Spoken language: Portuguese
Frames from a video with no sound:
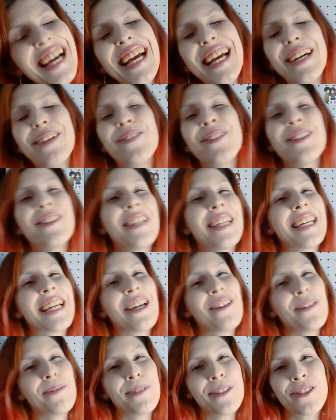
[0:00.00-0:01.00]
É muito
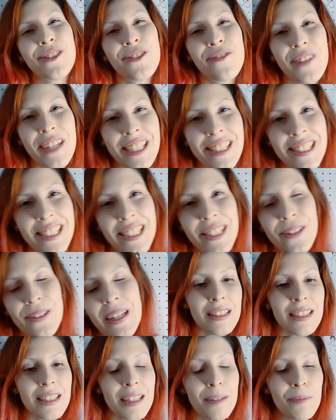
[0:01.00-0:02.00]
legal, é muito divertido.
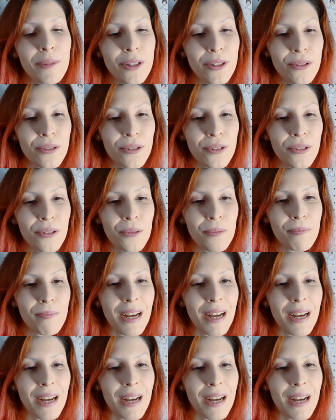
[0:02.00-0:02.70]
E é muito